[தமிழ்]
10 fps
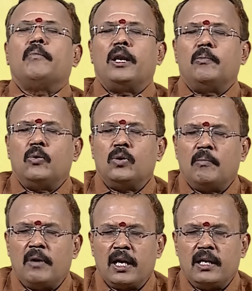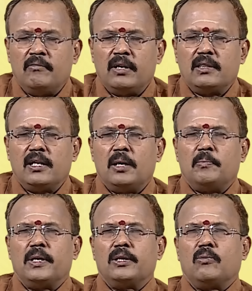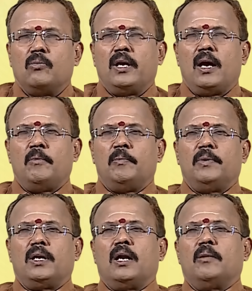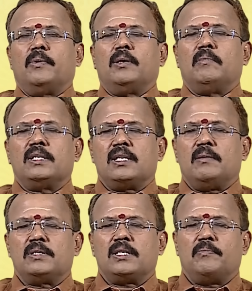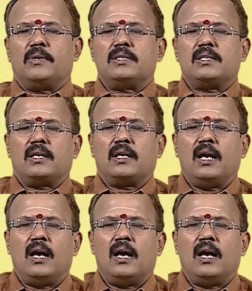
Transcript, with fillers: பரிபூர்ணமாக நிவர்த்தி ஏற்படுத்தக்கூடிய அமைப்பு காணப்படும் அசையமசை பொருள் சேர்க்கை